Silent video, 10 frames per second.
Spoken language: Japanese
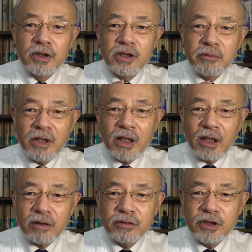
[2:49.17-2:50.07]

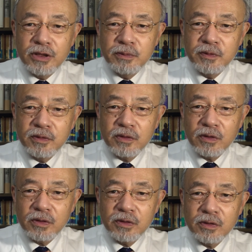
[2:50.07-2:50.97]
今ある自分
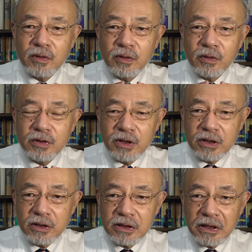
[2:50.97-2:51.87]
というこの
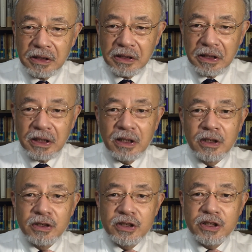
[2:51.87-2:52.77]
実在が
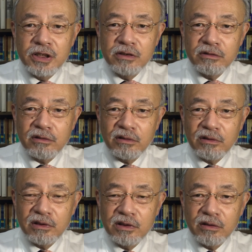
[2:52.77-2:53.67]
死ぬこ
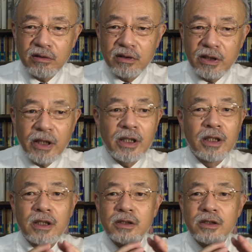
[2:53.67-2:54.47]
とによって、